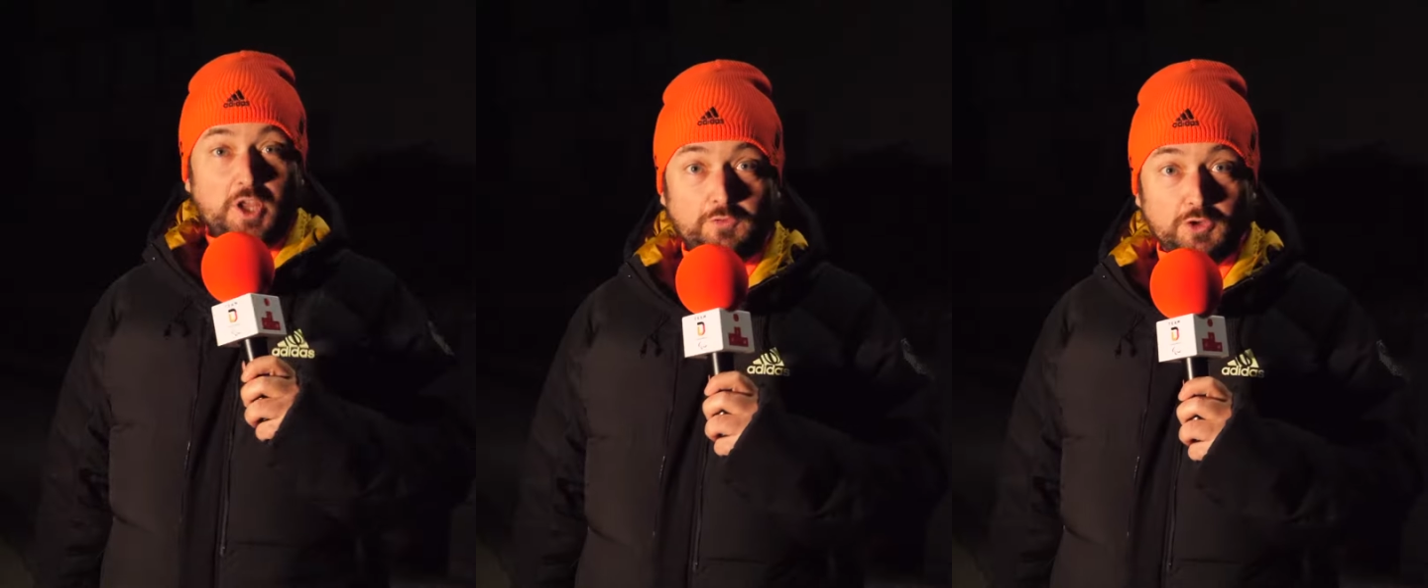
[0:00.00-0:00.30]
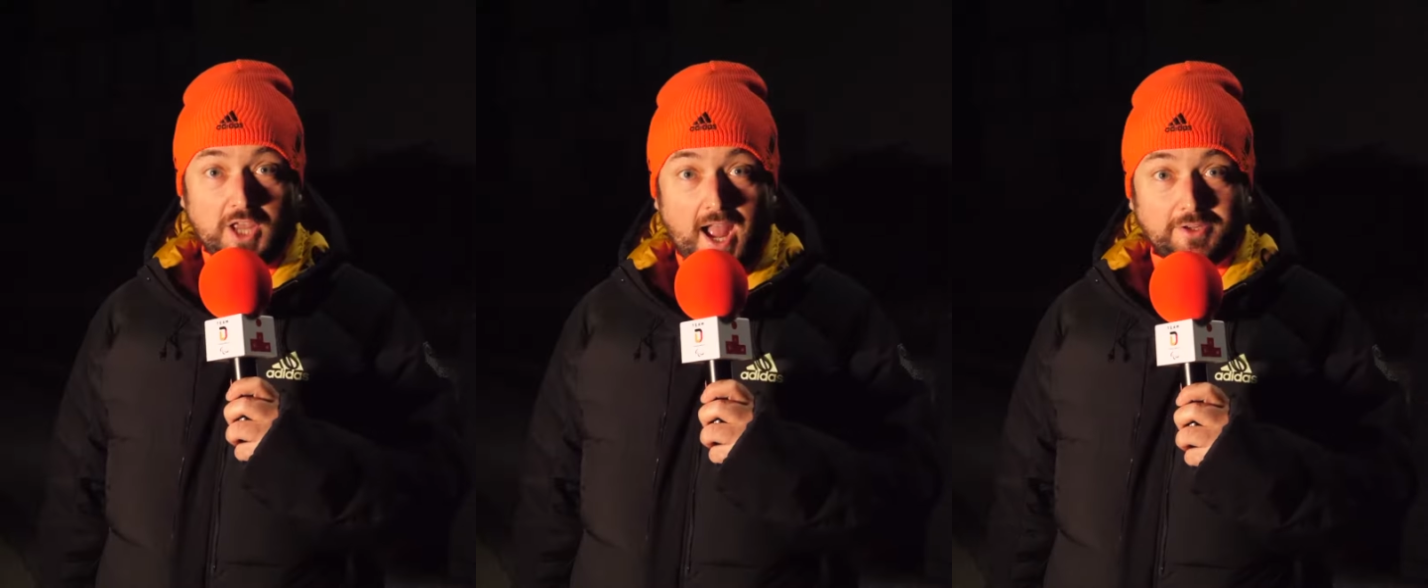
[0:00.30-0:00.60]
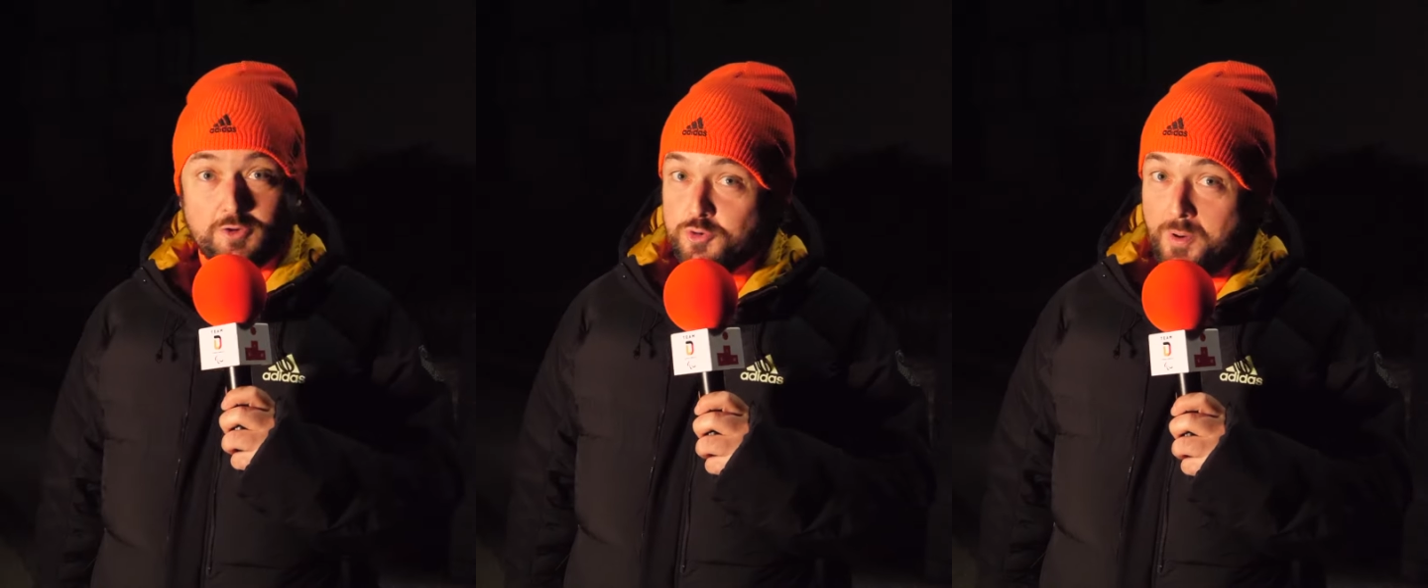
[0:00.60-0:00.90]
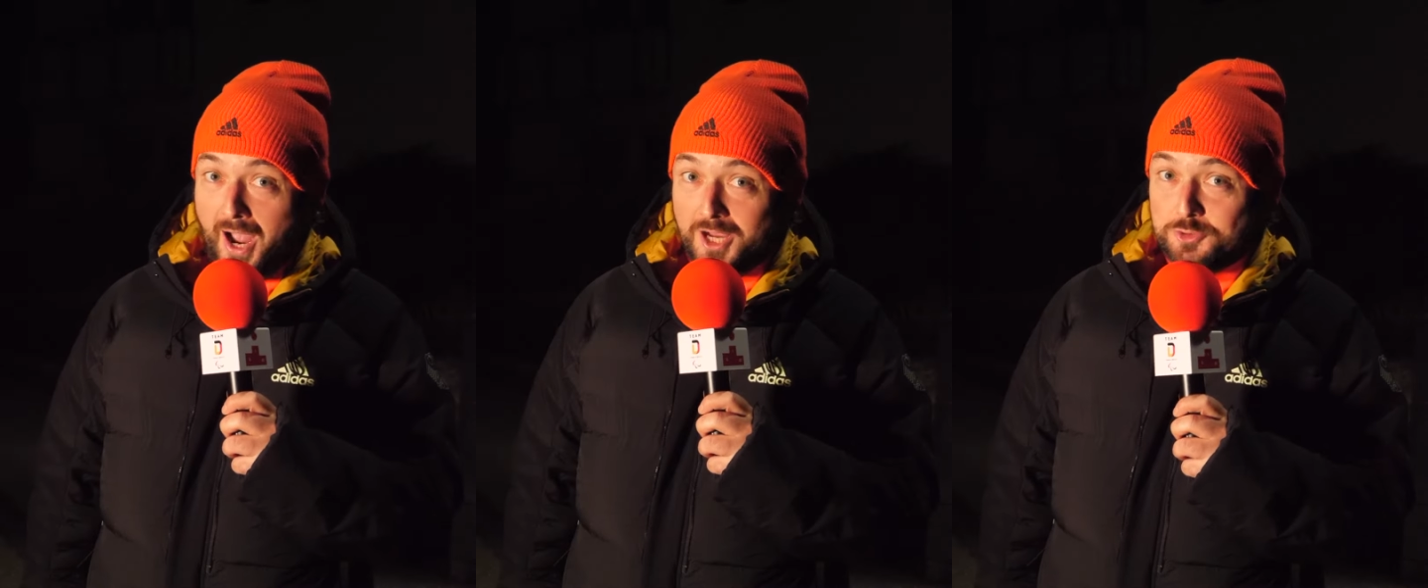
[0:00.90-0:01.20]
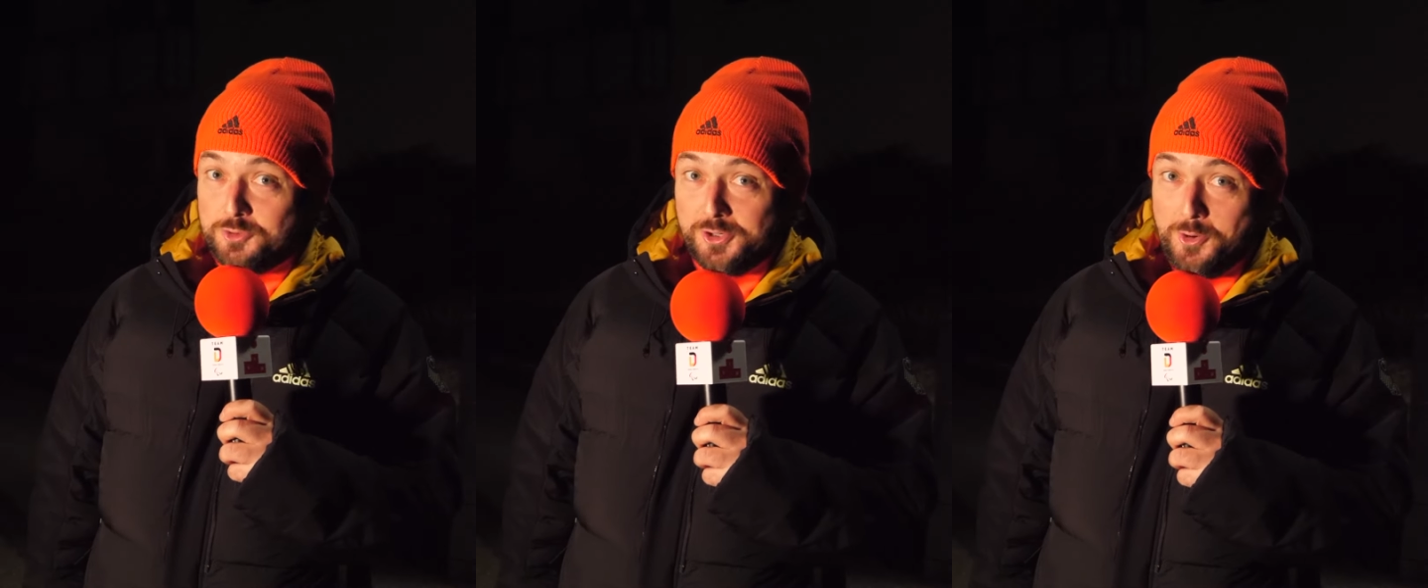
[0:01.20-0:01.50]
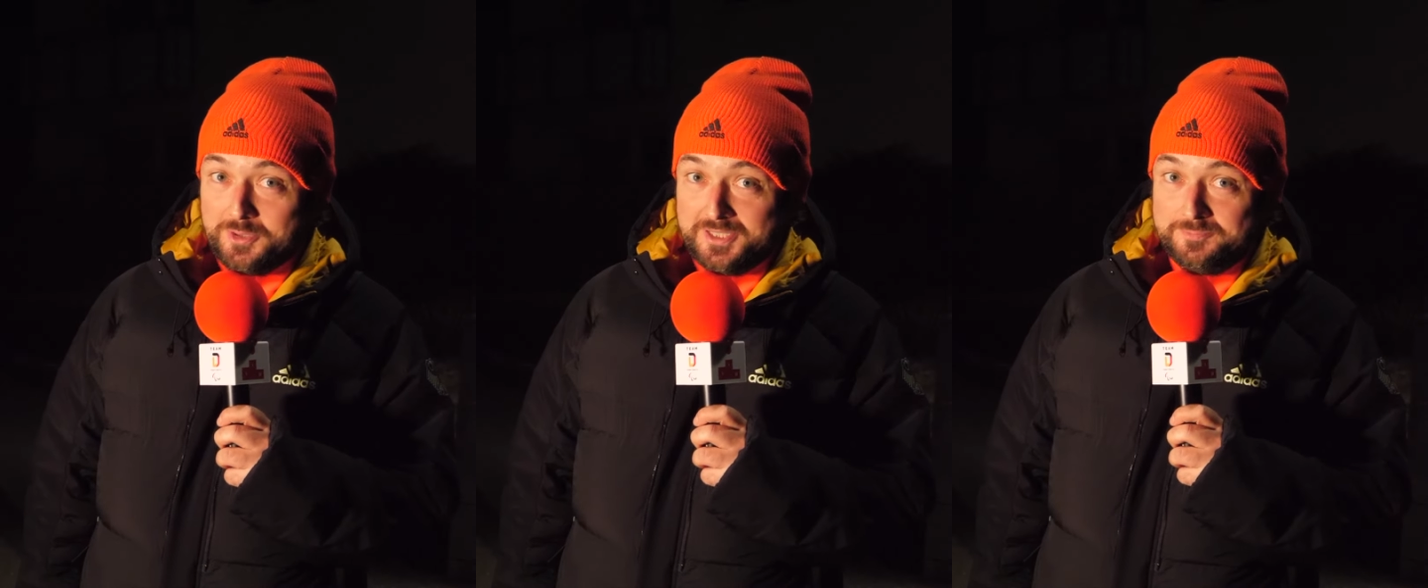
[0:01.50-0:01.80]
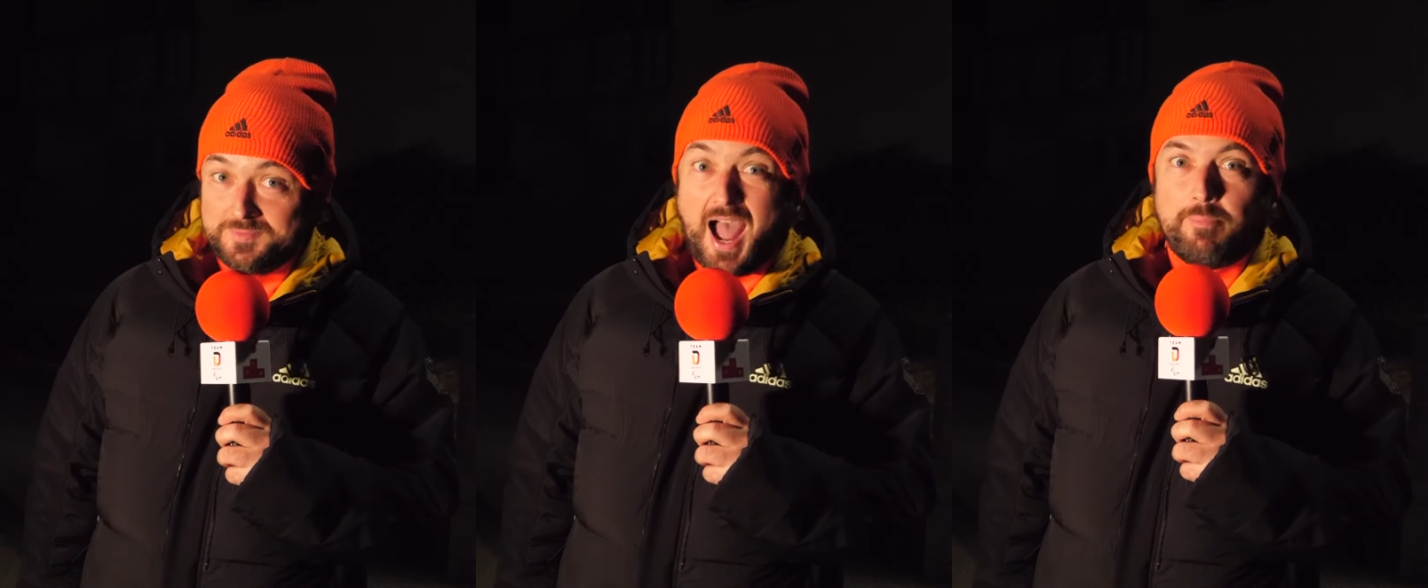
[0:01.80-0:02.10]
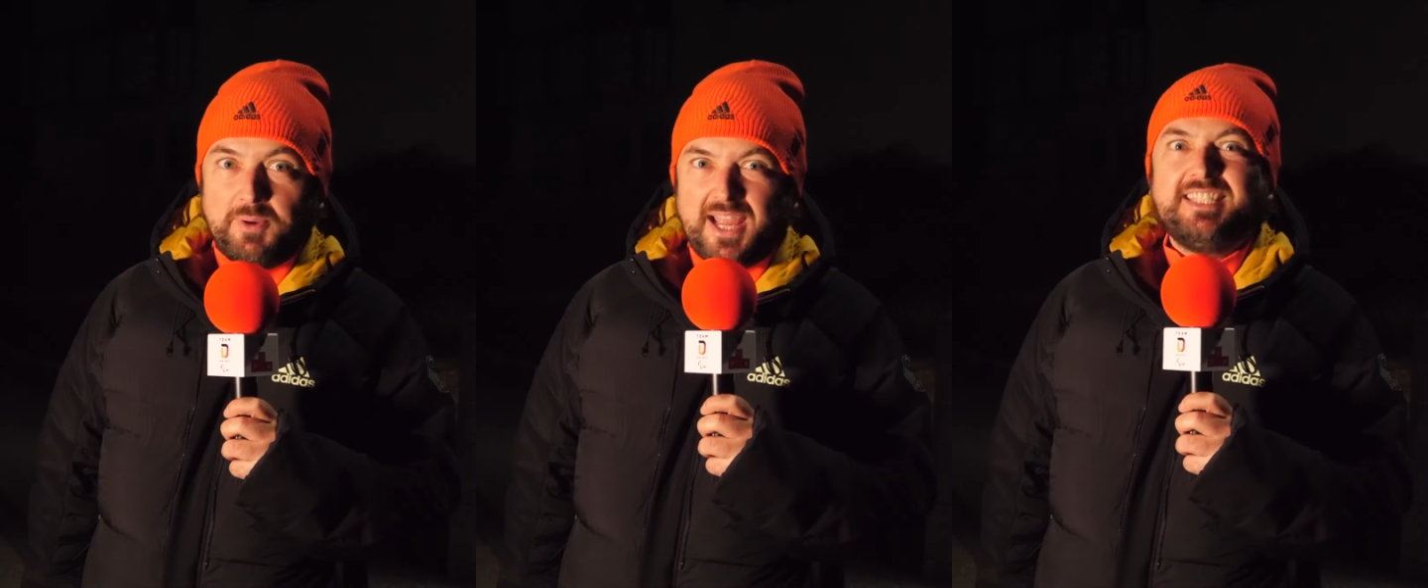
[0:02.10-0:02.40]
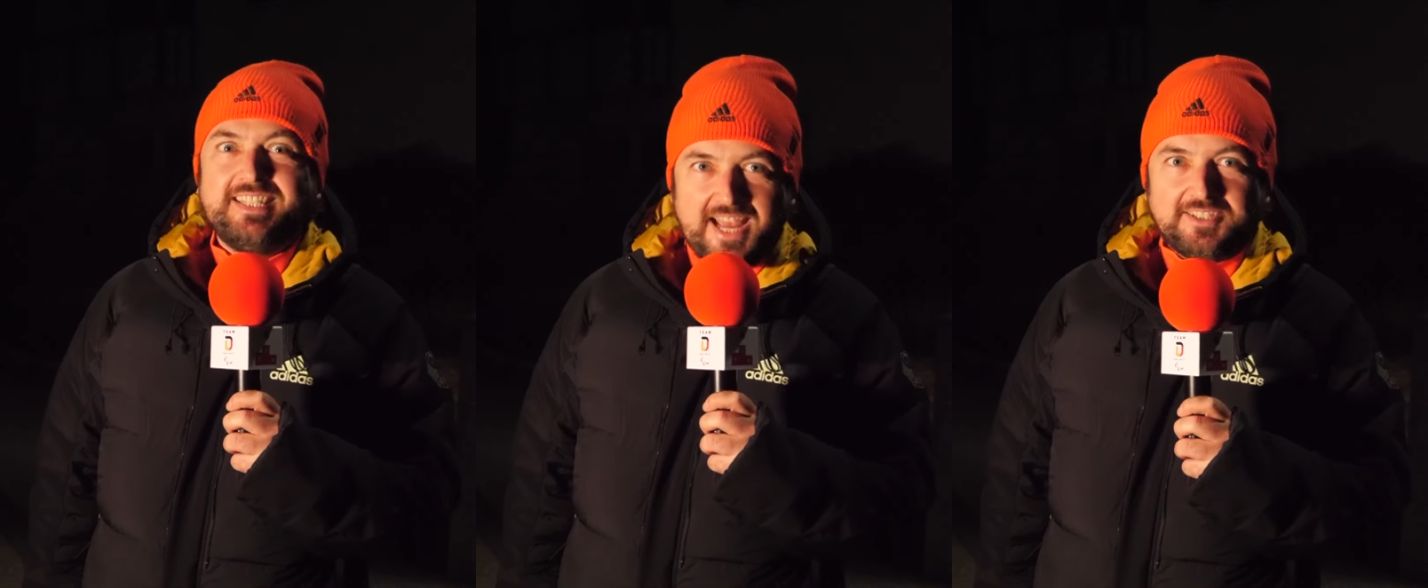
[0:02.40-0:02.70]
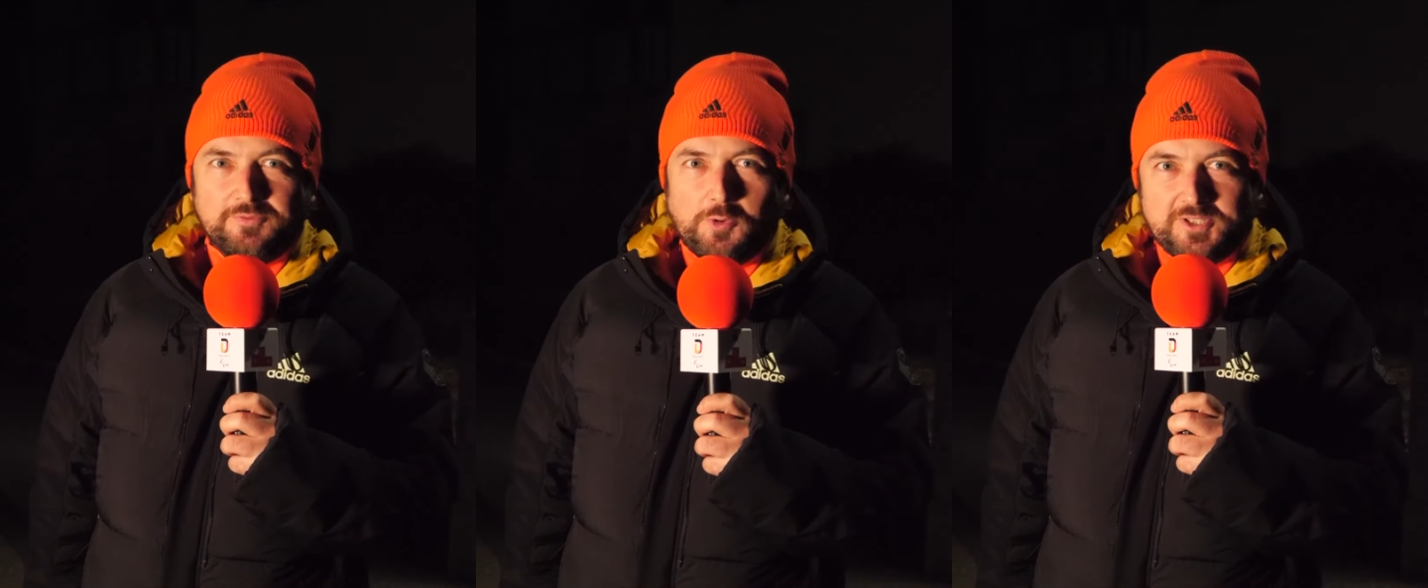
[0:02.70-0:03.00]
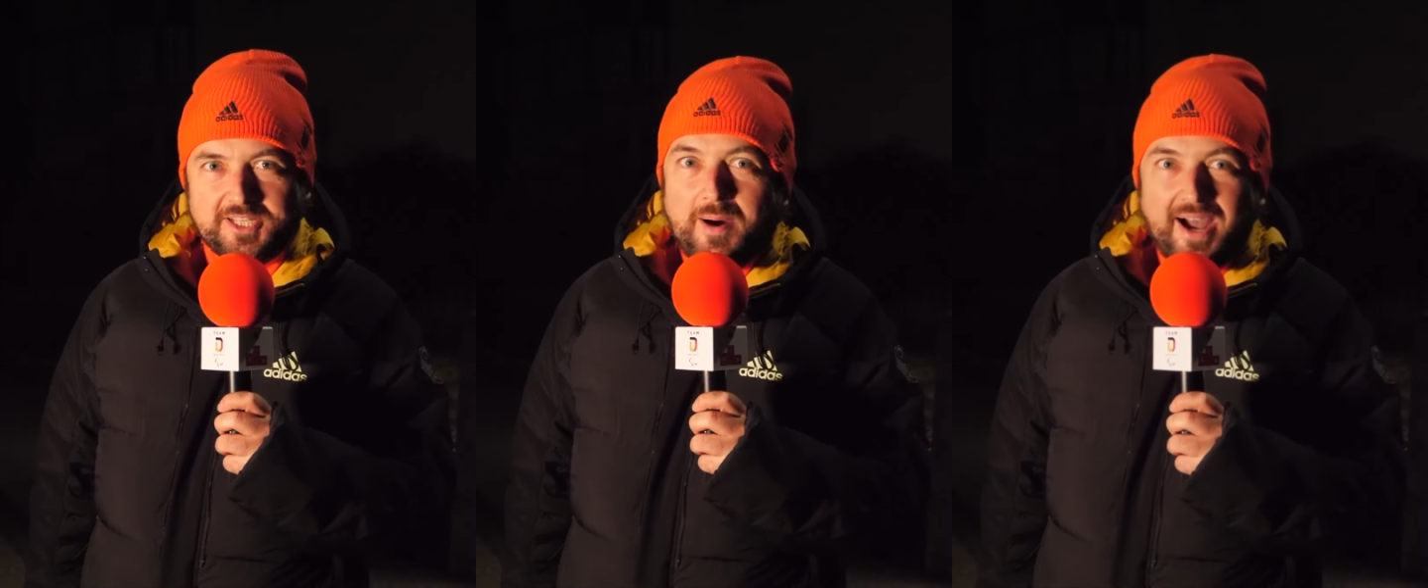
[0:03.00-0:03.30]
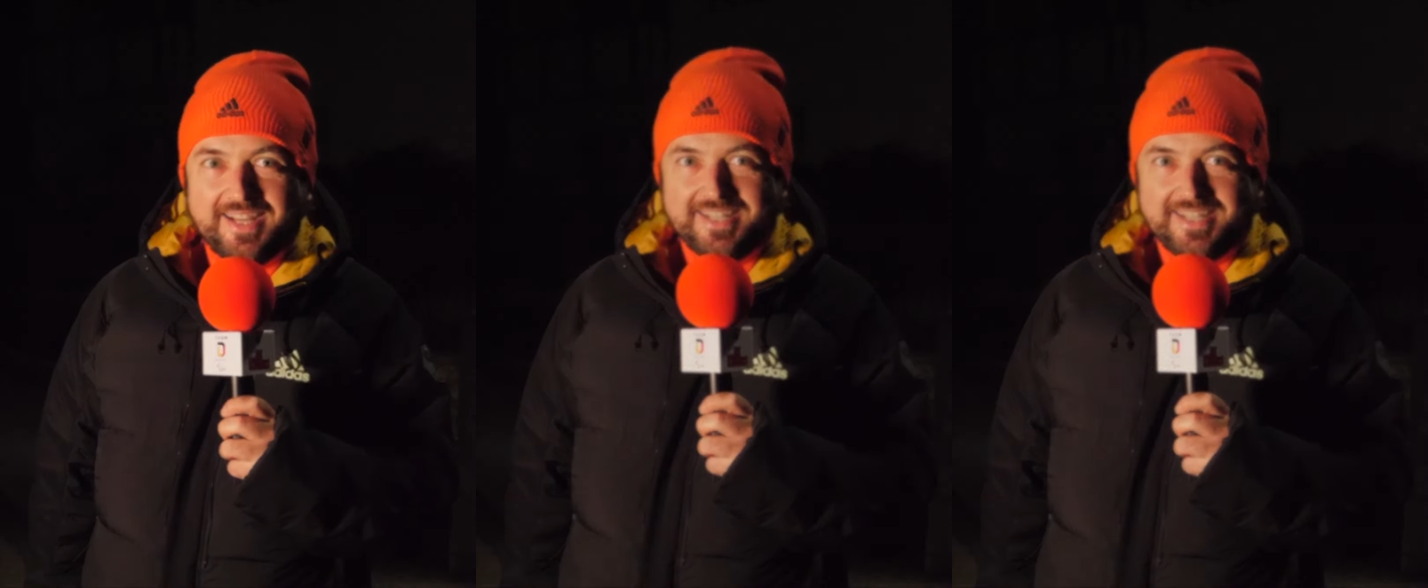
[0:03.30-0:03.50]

Ich würde sagen, Überraschung gelungen. Ab ins nächste Wohnzimmer.